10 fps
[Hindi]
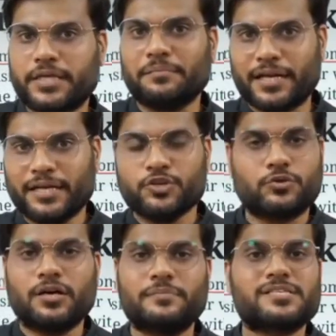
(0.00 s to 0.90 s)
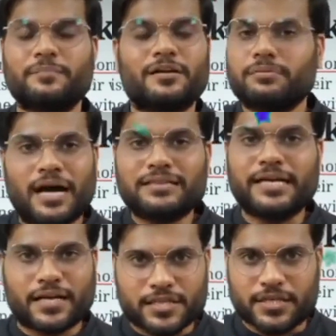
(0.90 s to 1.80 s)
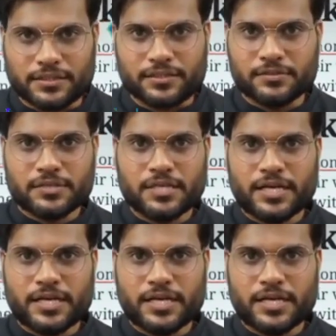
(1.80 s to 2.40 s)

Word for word: डर के मारे क्योंकि हम इसके बारे में बात नहीं करना चाहते